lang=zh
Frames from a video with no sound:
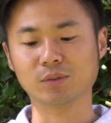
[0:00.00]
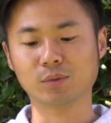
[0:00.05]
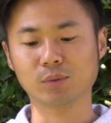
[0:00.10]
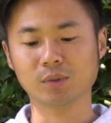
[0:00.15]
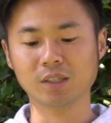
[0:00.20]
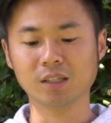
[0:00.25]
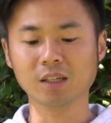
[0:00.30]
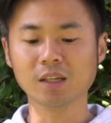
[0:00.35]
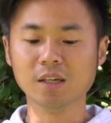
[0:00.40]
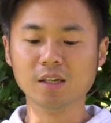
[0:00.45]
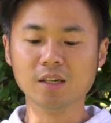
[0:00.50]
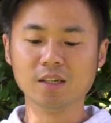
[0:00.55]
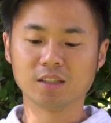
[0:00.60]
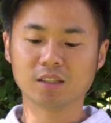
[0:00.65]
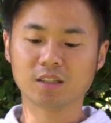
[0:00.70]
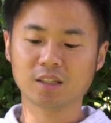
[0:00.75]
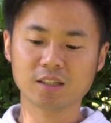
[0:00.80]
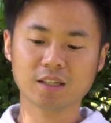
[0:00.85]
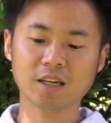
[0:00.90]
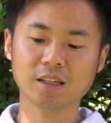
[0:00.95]
所以
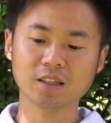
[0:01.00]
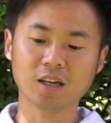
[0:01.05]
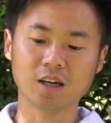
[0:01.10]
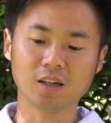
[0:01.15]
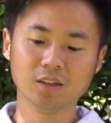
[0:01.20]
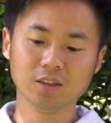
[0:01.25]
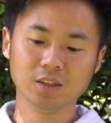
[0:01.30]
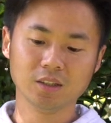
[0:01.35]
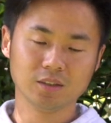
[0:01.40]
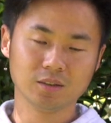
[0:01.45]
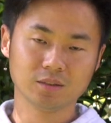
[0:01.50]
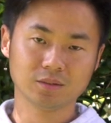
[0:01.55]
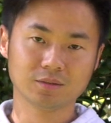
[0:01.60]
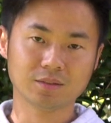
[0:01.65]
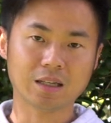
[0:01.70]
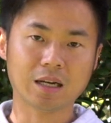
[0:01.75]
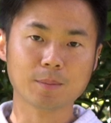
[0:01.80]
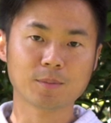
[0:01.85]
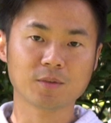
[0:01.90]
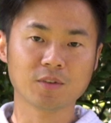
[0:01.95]
你可以看到，
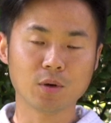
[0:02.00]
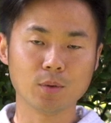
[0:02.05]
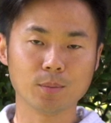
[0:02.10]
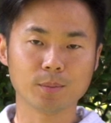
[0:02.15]
打个比方，